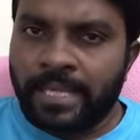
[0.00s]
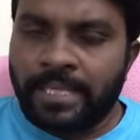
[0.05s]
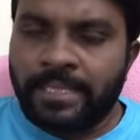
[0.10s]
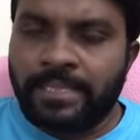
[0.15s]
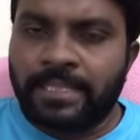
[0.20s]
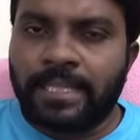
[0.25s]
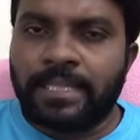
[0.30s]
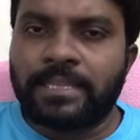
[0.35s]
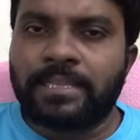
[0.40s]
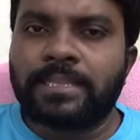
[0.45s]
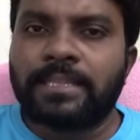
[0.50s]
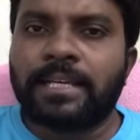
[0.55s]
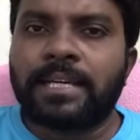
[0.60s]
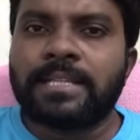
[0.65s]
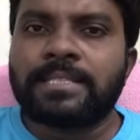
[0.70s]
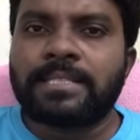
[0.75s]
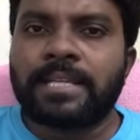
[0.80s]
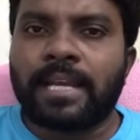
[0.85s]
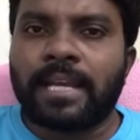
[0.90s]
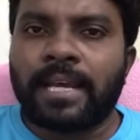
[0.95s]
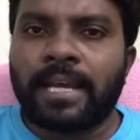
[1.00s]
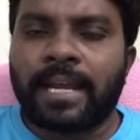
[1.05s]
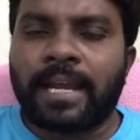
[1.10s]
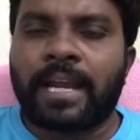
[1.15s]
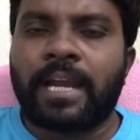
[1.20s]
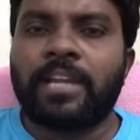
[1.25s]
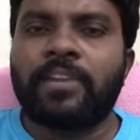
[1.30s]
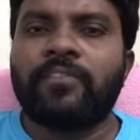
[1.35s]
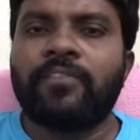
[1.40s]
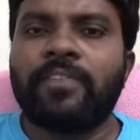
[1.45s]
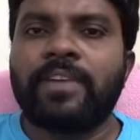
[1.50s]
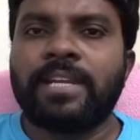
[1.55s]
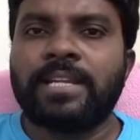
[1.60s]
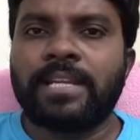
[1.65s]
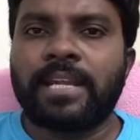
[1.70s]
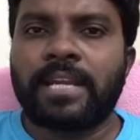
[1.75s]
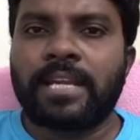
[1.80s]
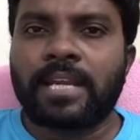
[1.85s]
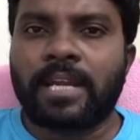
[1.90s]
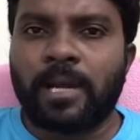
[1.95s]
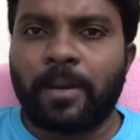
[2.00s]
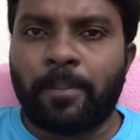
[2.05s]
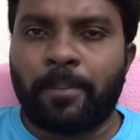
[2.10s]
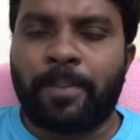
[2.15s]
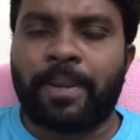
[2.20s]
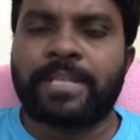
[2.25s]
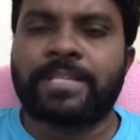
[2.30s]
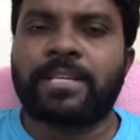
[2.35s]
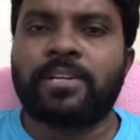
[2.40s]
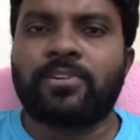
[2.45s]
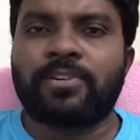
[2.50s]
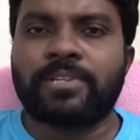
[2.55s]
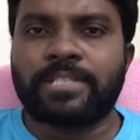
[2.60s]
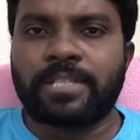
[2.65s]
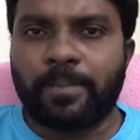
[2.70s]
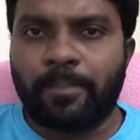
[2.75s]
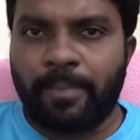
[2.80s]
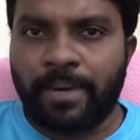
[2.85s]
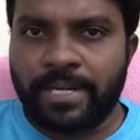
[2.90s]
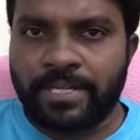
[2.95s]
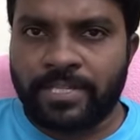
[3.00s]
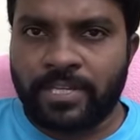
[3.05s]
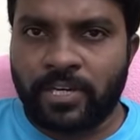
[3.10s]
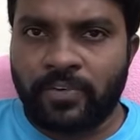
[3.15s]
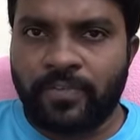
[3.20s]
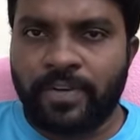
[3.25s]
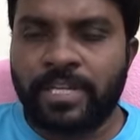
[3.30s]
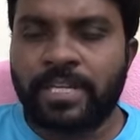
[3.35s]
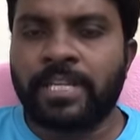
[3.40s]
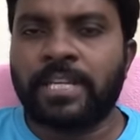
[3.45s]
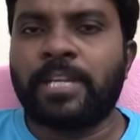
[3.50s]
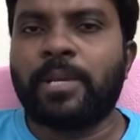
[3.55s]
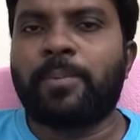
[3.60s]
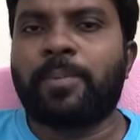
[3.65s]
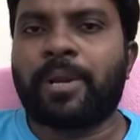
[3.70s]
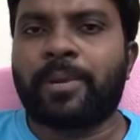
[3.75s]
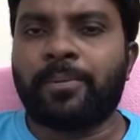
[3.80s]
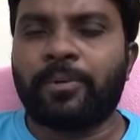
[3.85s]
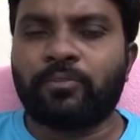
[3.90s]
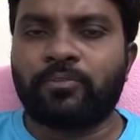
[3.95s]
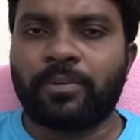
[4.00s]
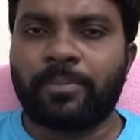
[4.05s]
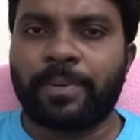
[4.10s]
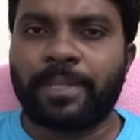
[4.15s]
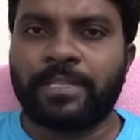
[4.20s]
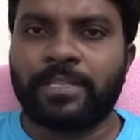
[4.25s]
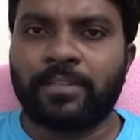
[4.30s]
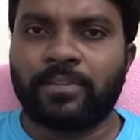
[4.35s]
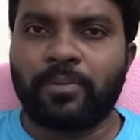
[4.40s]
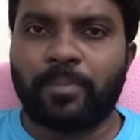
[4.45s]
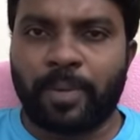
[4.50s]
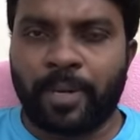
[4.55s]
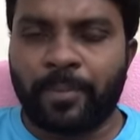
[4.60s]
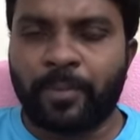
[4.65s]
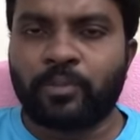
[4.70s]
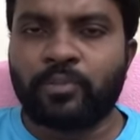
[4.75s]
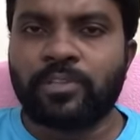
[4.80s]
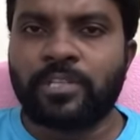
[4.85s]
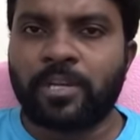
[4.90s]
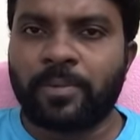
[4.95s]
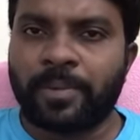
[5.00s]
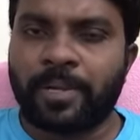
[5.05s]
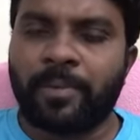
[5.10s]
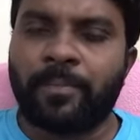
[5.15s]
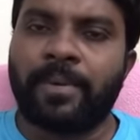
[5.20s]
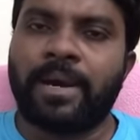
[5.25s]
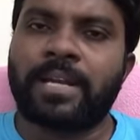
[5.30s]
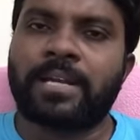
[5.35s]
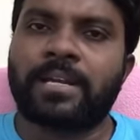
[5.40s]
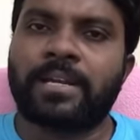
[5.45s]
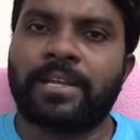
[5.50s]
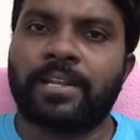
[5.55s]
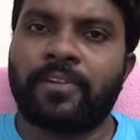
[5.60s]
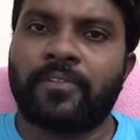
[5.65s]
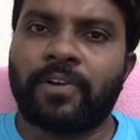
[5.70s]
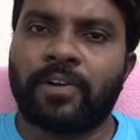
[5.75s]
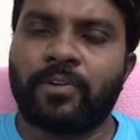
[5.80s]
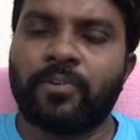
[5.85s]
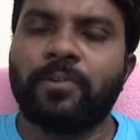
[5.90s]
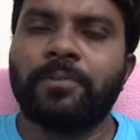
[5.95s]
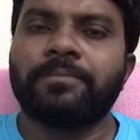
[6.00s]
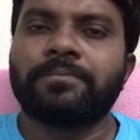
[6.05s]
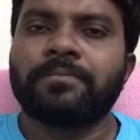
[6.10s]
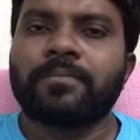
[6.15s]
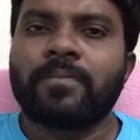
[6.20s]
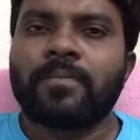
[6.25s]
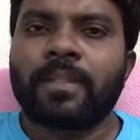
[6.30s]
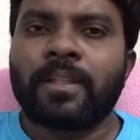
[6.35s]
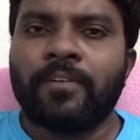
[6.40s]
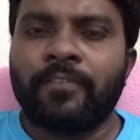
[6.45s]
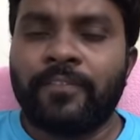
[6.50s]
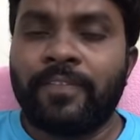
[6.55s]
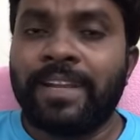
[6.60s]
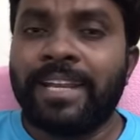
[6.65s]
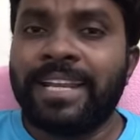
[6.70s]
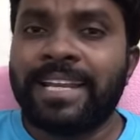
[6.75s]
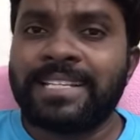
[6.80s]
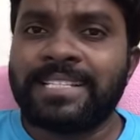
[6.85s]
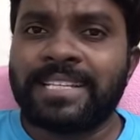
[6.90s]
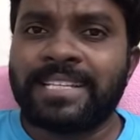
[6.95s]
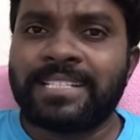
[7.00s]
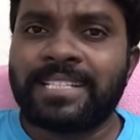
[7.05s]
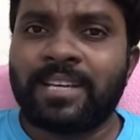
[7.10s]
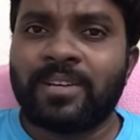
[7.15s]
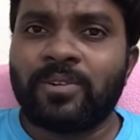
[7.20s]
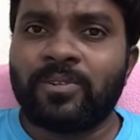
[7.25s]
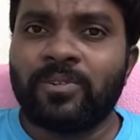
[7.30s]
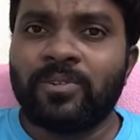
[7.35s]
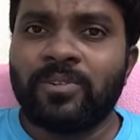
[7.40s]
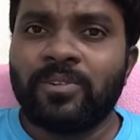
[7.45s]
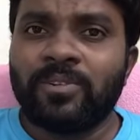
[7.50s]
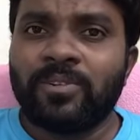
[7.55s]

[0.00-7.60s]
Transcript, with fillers: ఇదంతా చాలా కన్వీనియంట్గా ప్రజలకు చెప్పాల్సినటువంటి ఈ ప్రభుత్వ పెద్దలు ప్రభుత్వం తరపున మాట్లాడిన వాళ్ళు వీళ్ళేం చేశారు